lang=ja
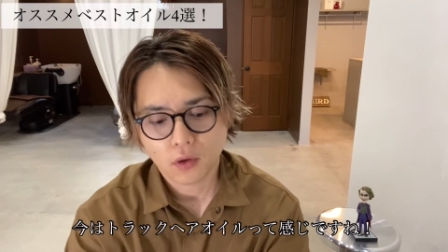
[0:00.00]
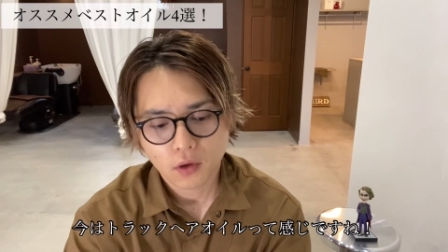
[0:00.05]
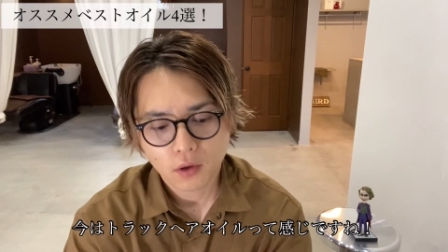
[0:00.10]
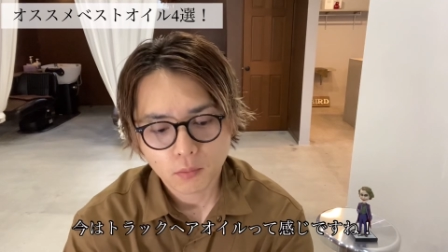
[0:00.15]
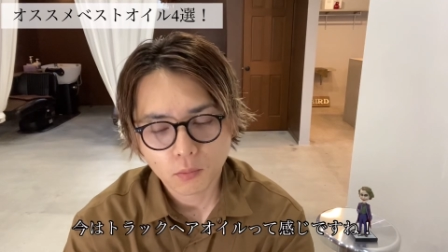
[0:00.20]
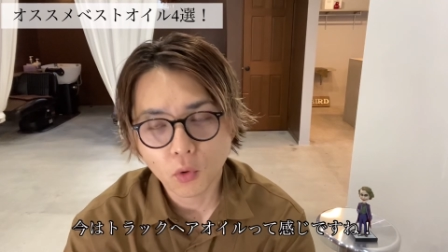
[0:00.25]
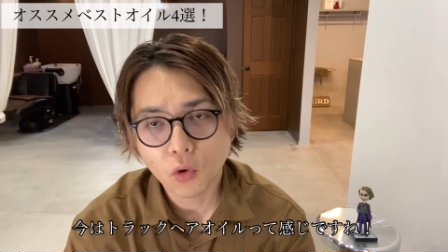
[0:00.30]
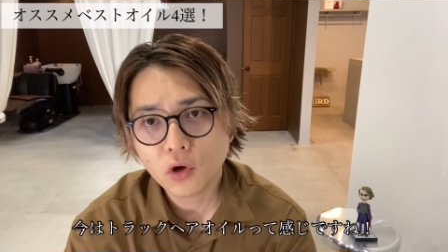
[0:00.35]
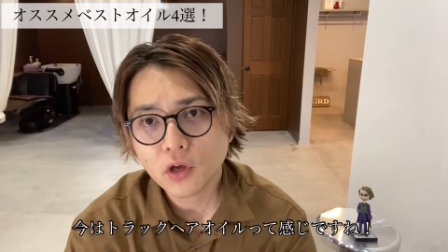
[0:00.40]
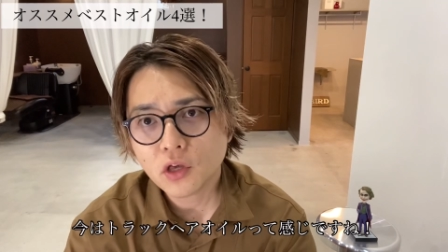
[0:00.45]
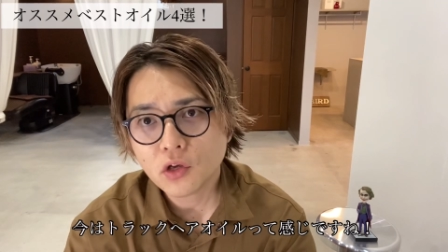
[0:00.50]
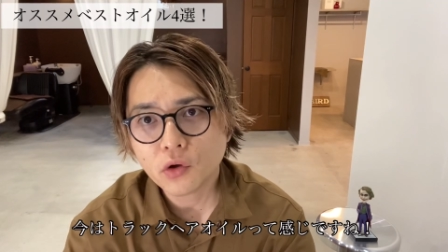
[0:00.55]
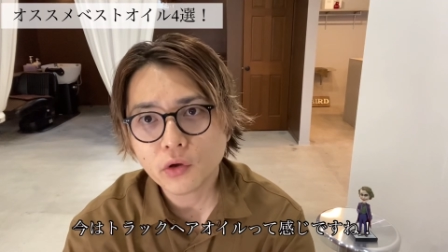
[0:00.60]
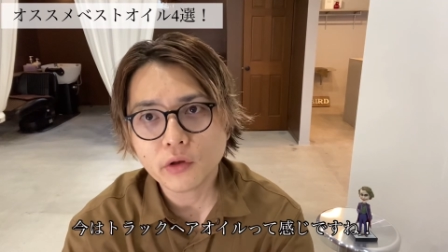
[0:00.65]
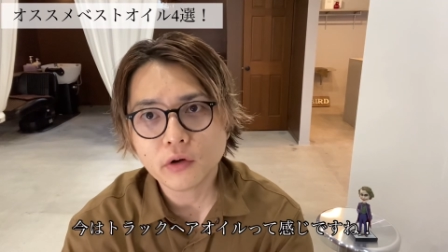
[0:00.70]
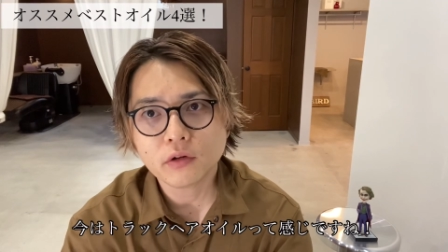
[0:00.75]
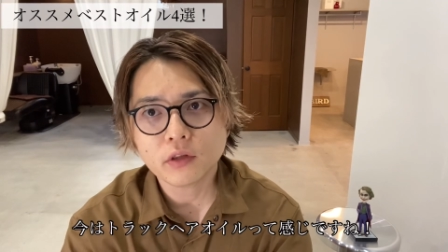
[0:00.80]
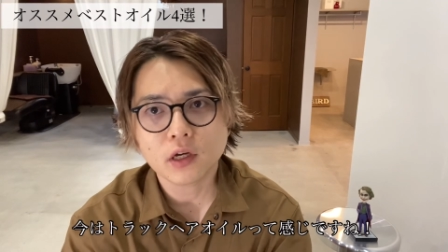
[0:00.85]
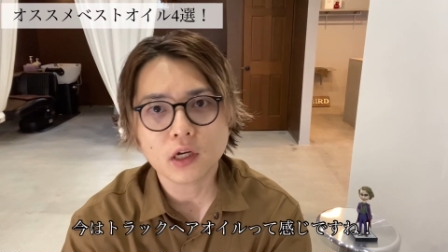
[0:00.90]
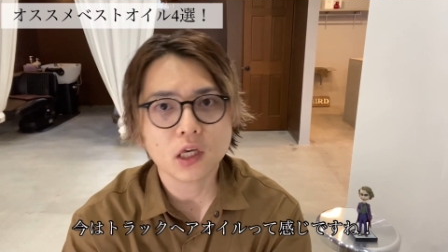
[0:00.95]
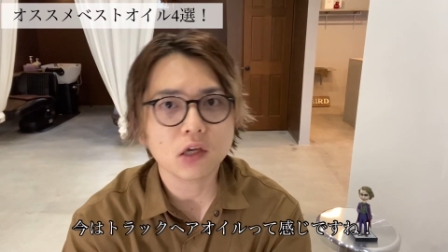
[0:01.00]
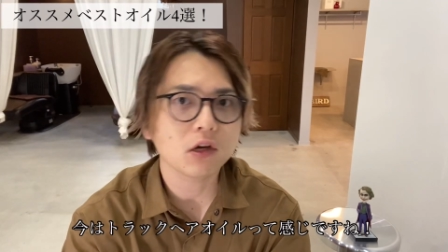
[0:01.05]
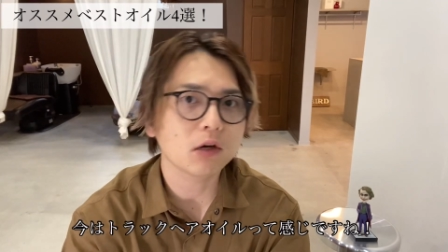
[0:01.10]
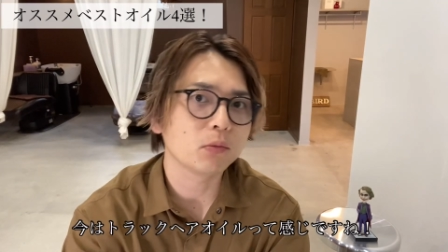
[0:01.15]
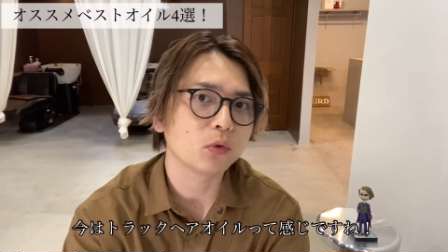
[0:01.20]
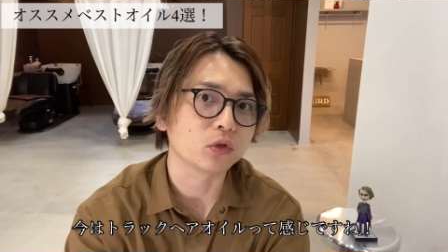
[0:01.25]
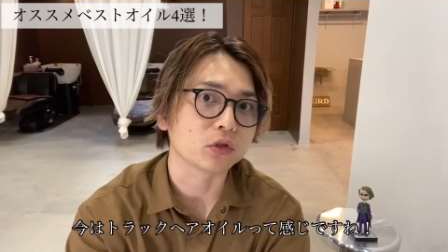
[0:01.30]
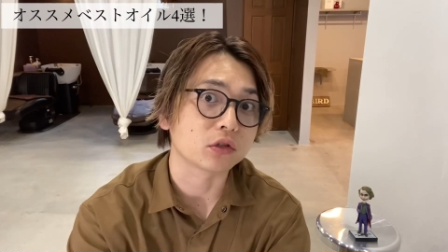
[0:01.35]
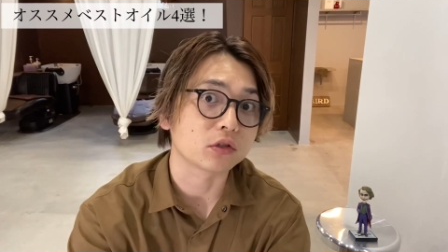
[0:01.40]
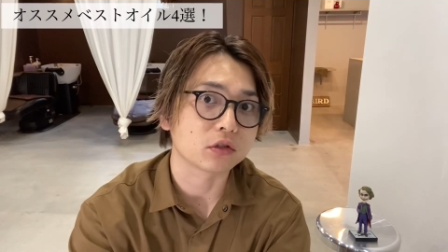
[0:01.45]
モイオイルだけは
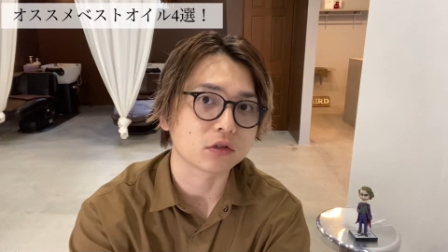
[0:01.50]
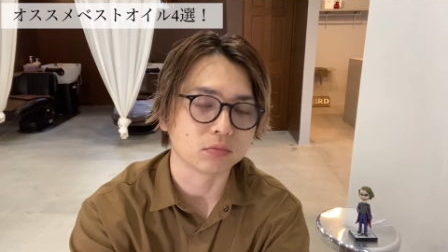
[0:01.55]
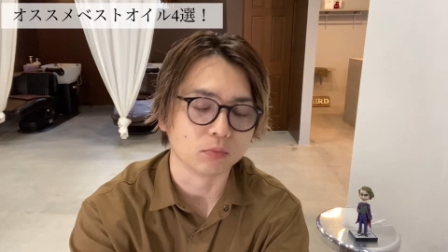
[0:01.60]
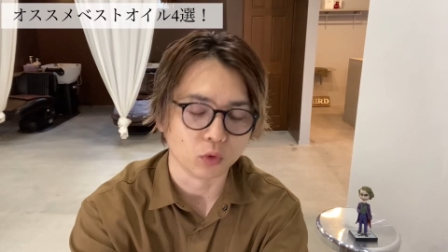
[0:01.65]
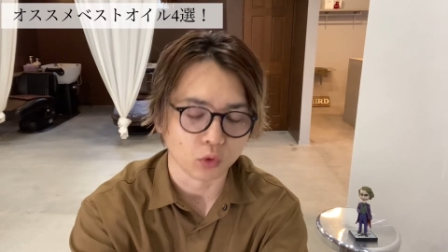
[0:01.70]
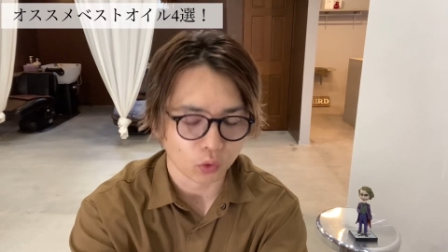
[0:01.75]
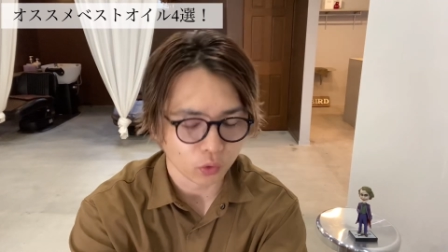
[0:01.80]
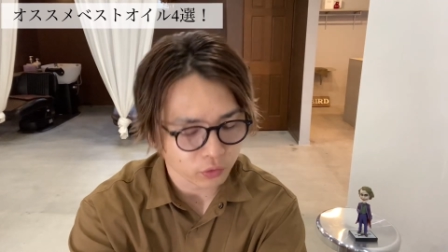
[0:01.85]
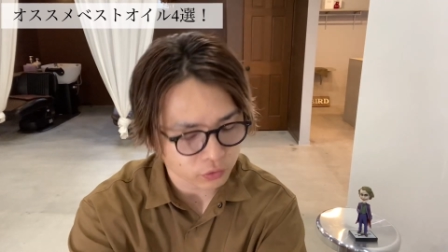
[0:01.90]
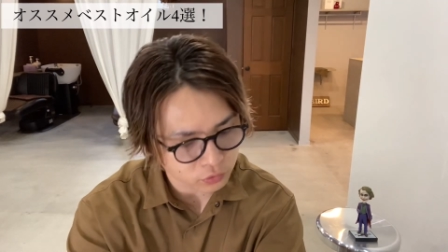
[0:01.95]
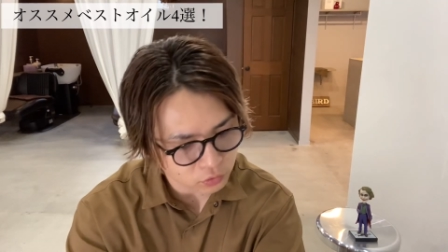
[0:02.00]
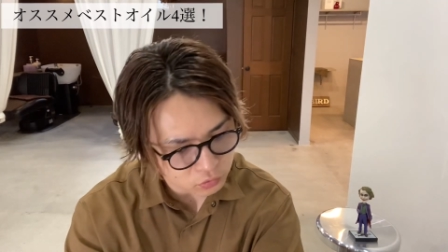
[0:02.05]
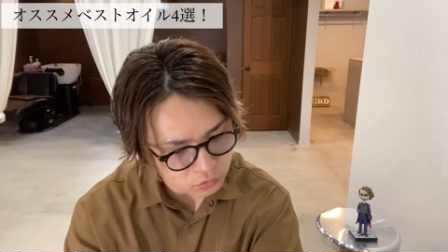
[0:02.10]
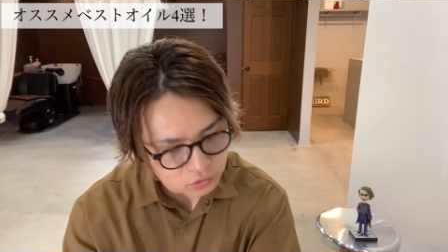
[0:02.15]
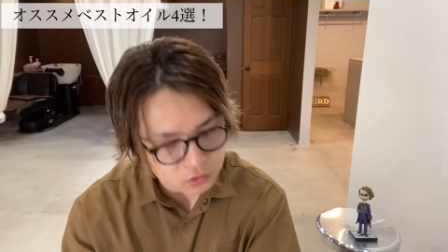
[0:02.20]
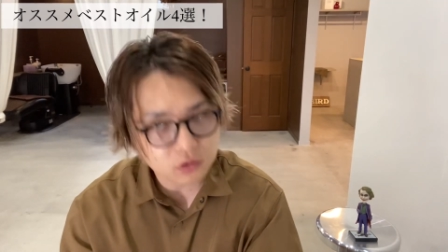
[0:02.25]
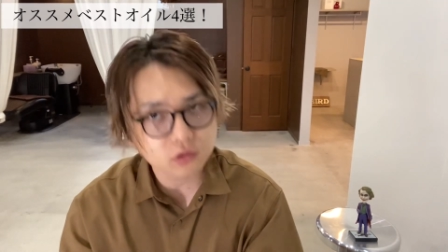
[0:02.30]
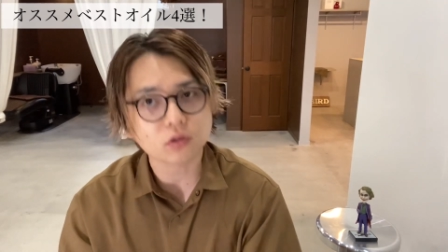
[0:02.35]
もう本当ずっ